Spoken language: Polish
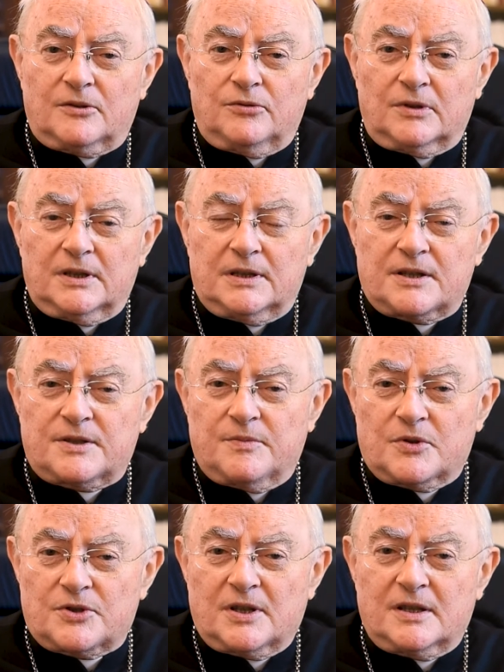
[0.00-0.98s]
który też
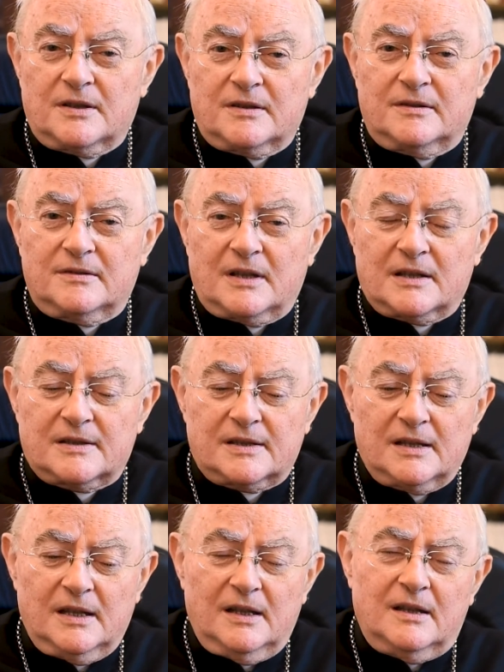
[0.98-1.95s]
może
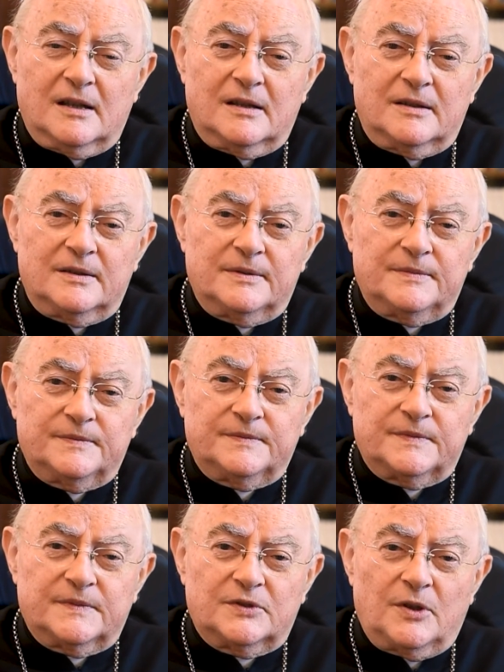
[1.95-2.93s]
nas
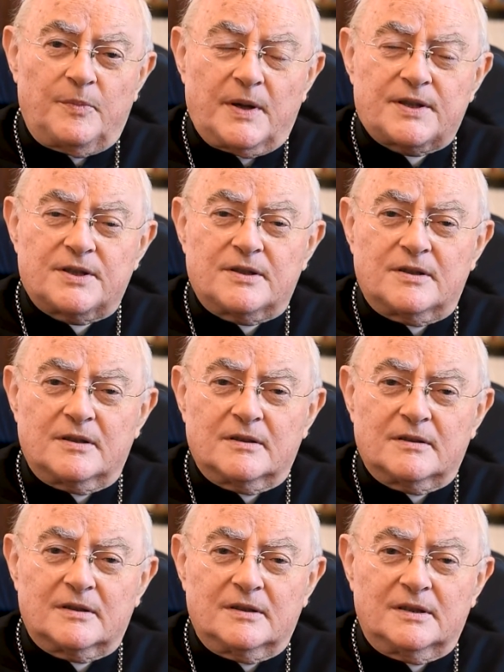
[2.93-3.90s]
dopaść,
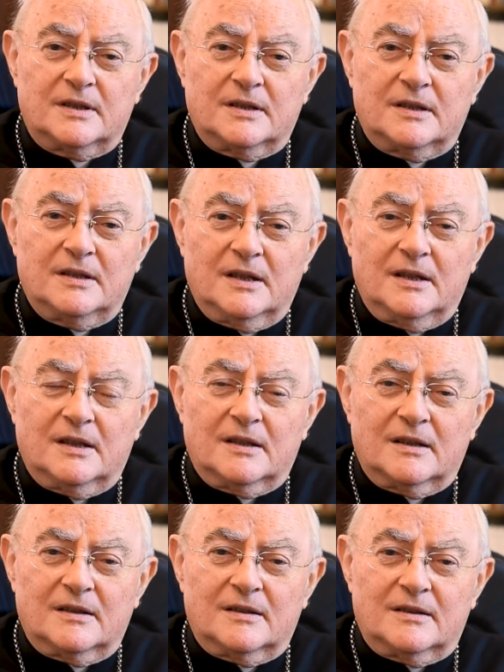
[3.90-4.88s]
gdy
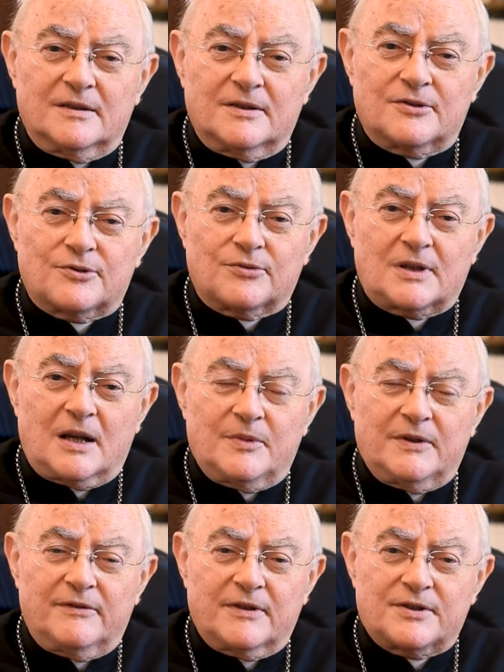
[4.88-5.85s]
Y,
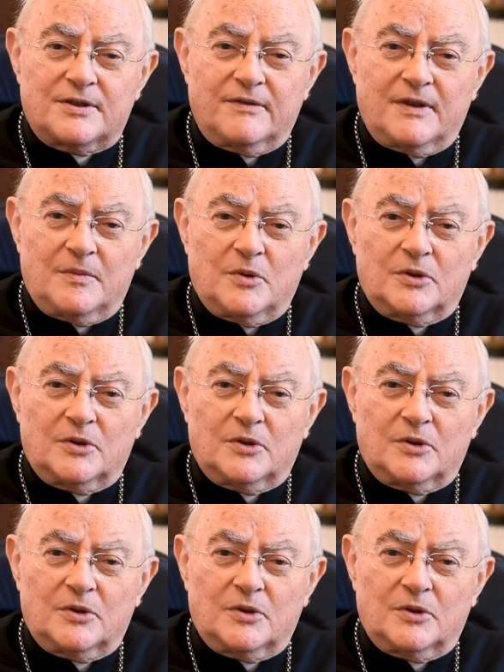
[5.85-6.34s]
szukamy właściwej